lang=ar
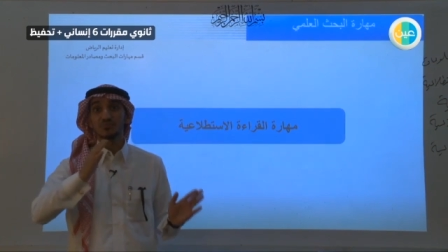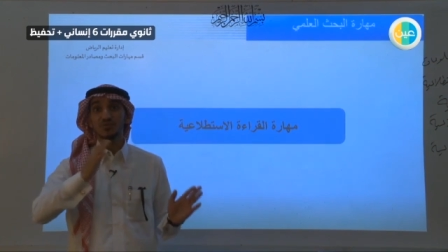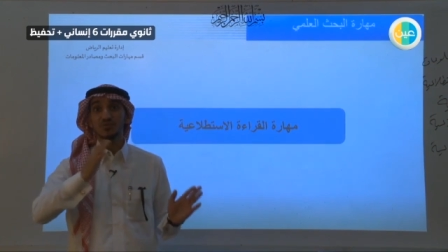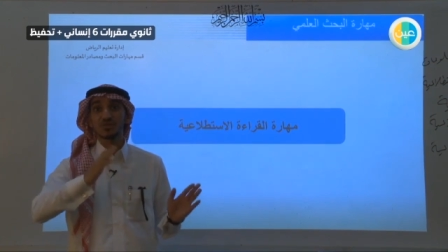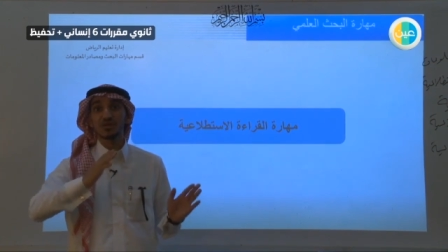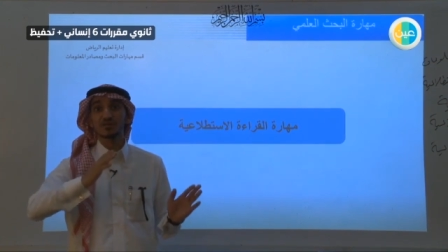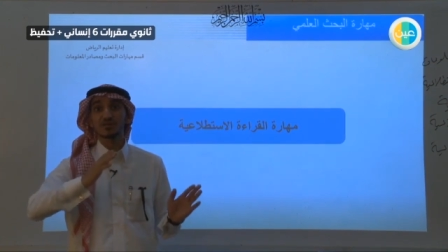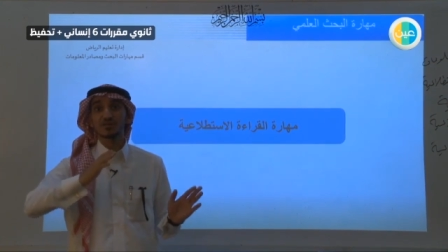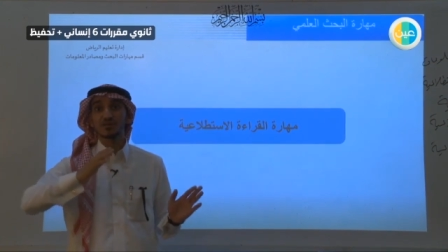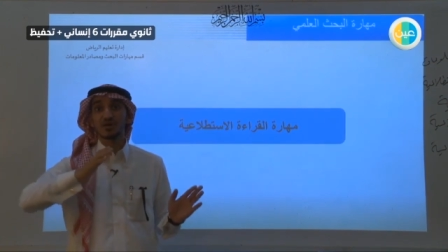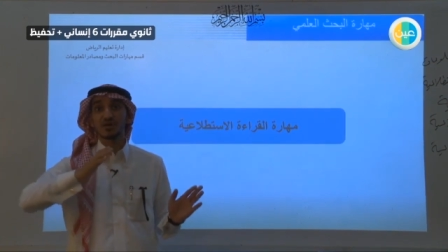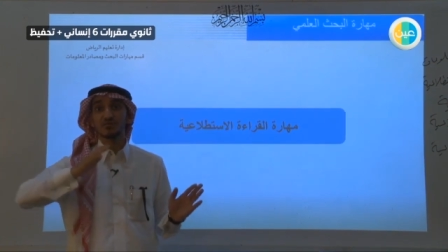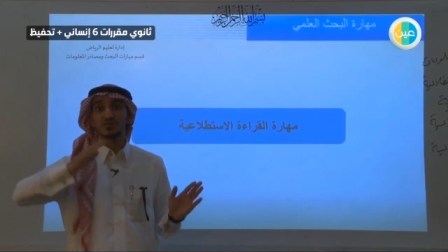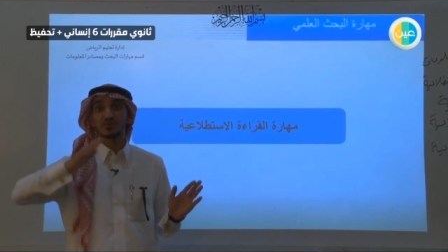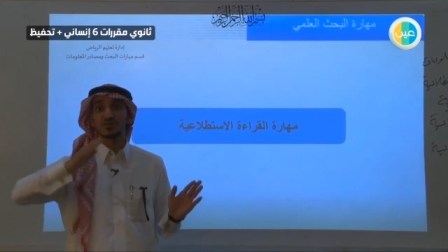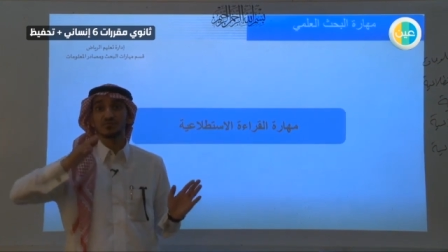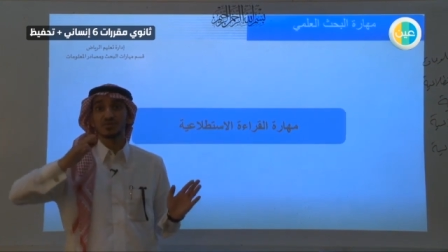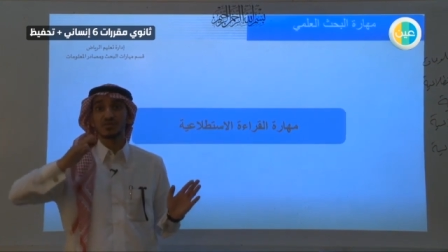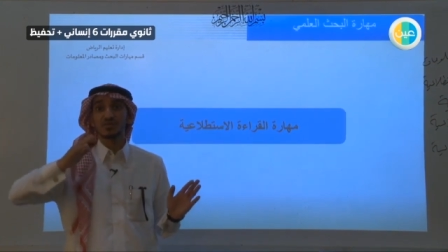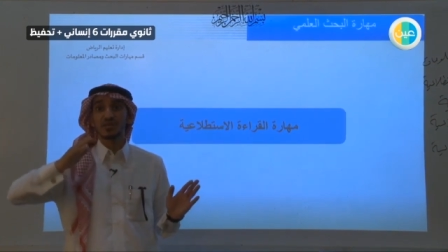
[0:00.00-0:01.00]
بدءا
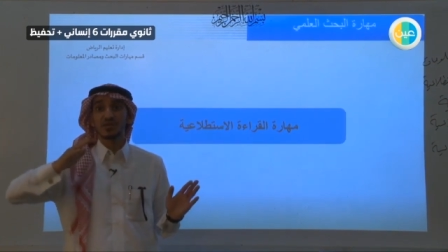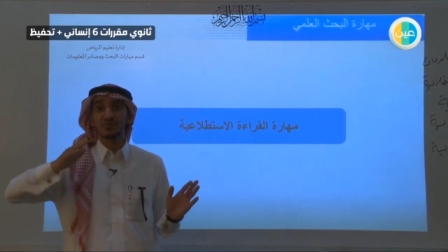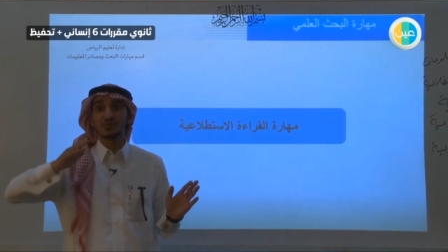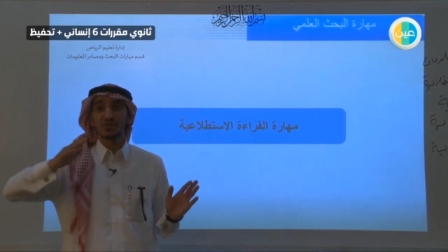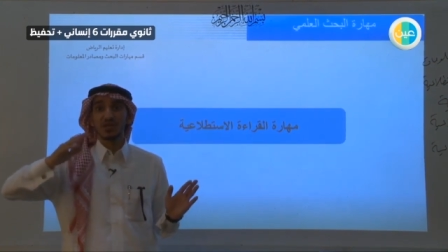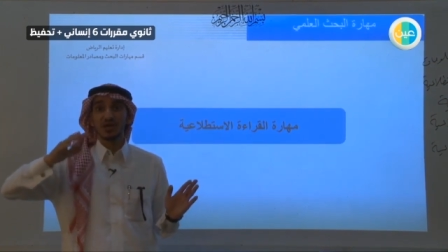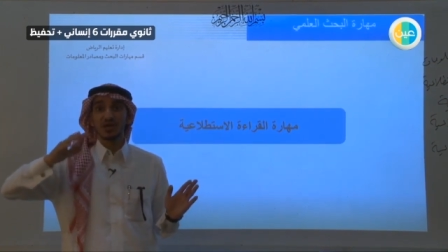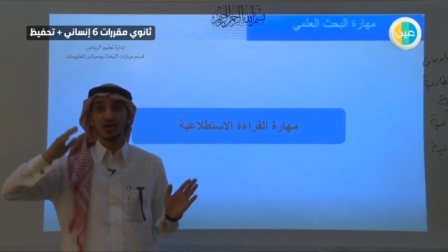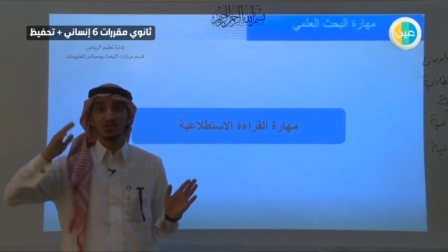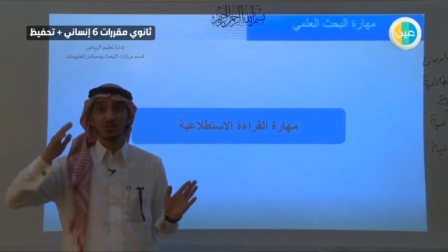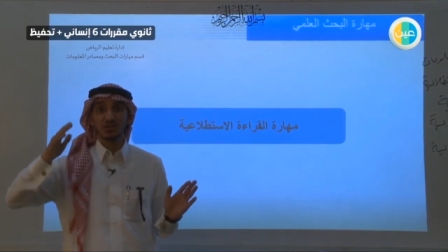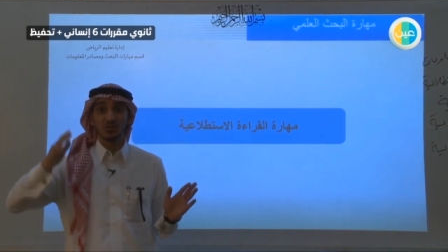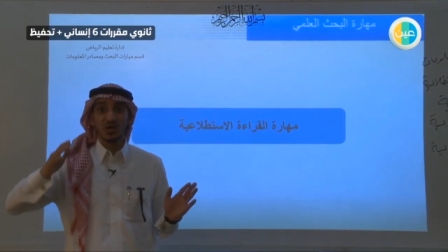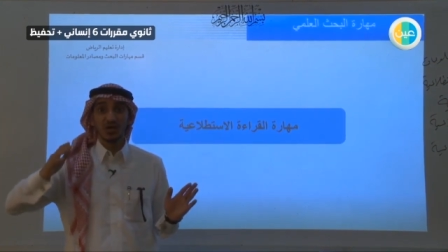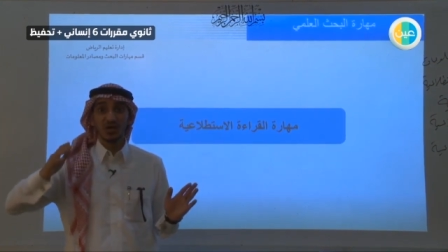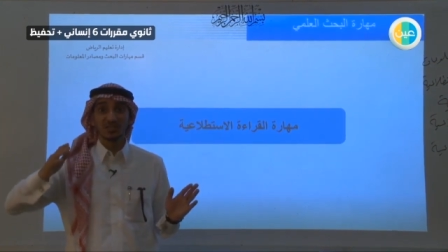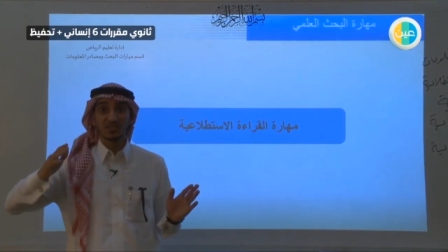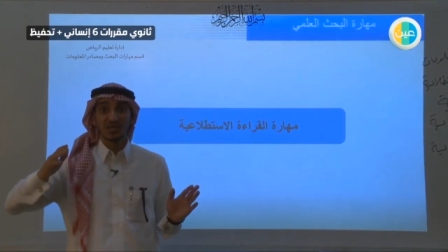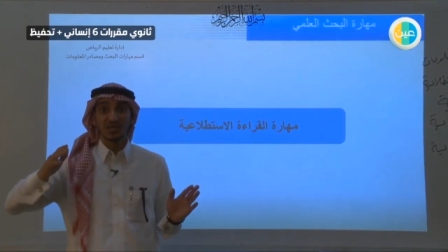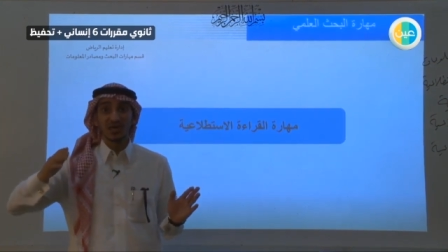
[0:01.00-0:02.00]
طبعا بدأنا
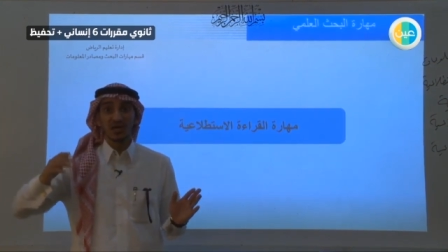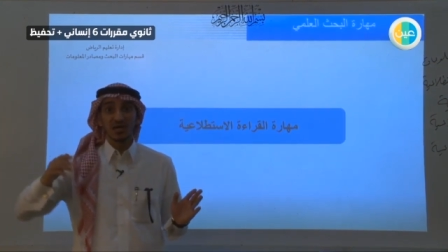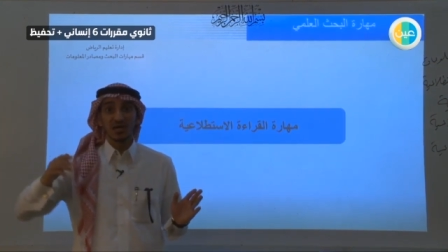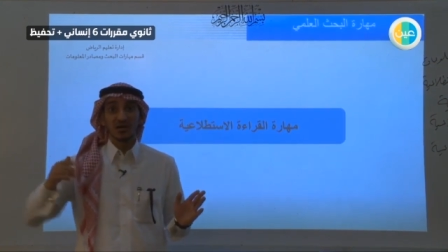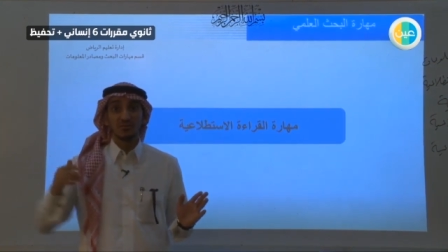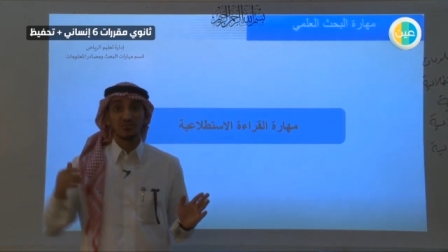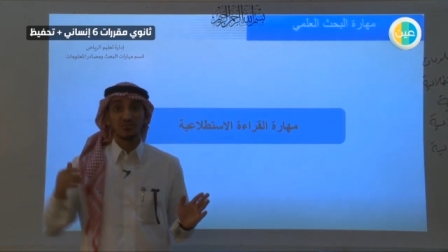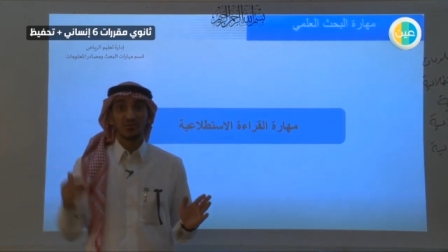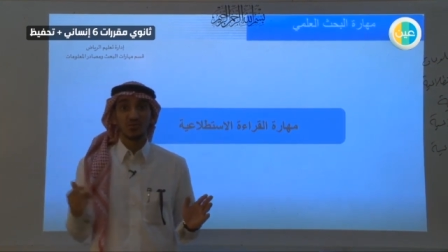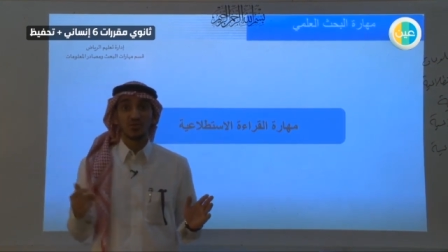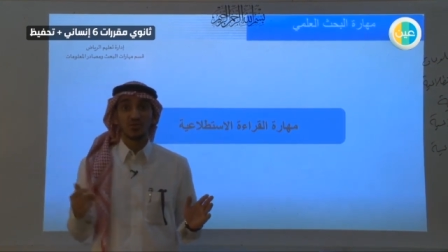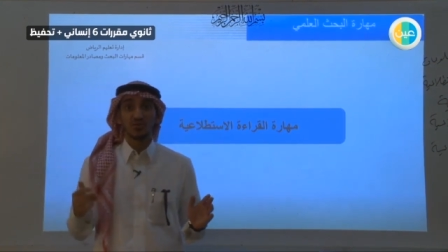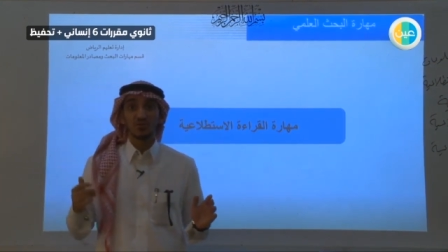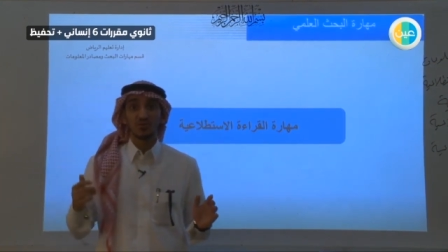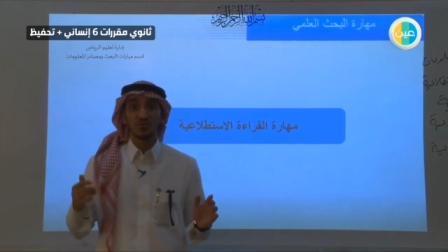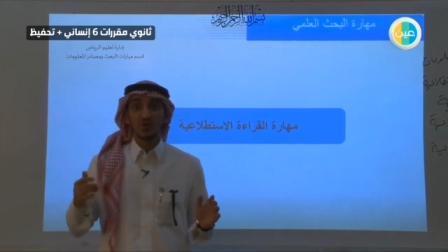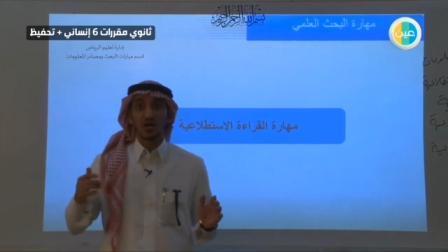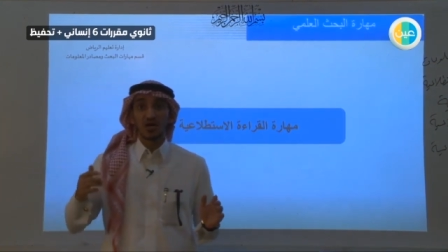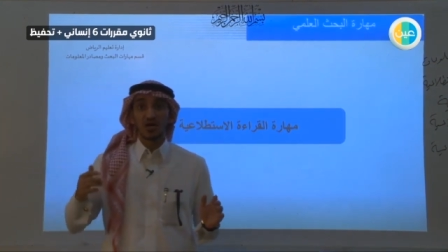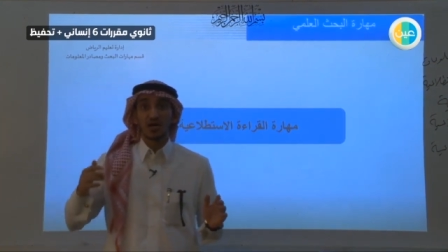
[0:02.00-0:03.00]
بالخطوات
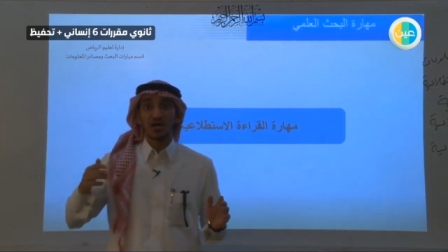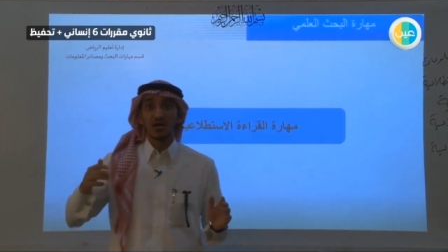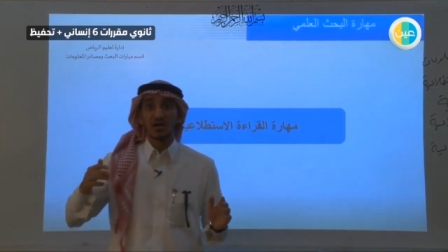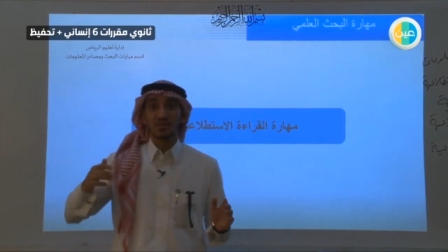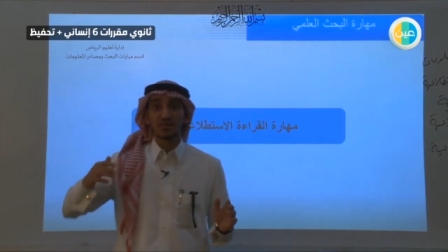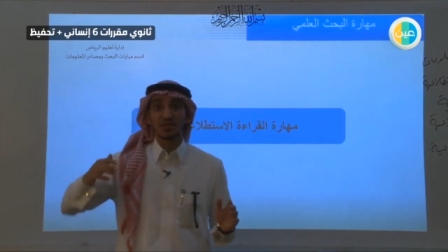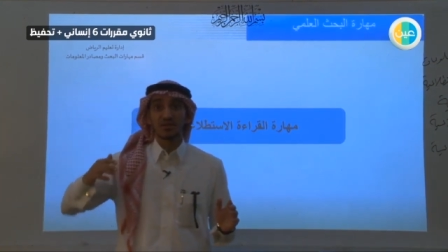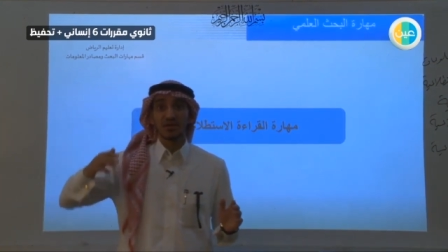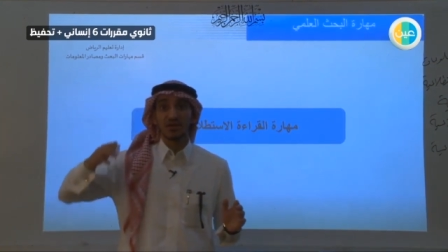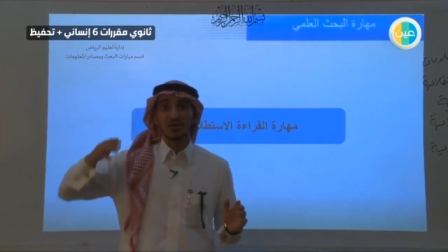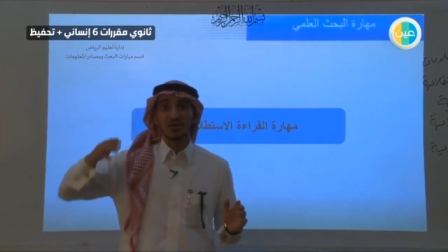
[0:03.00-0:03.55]
منذ أن